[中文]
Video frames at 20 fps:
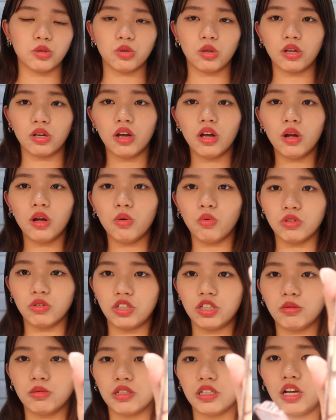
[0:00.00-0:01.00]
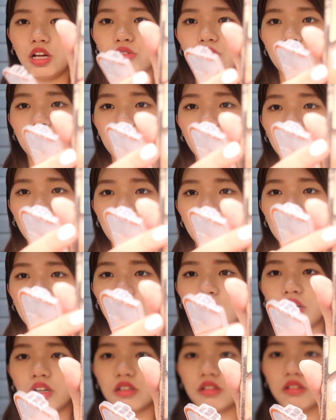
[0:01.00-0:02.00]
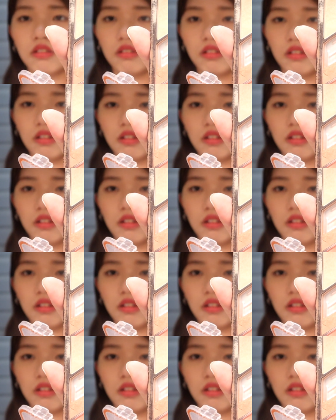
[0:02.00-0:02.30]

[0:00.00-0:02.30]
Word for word: 所以我基本上就是用这两个，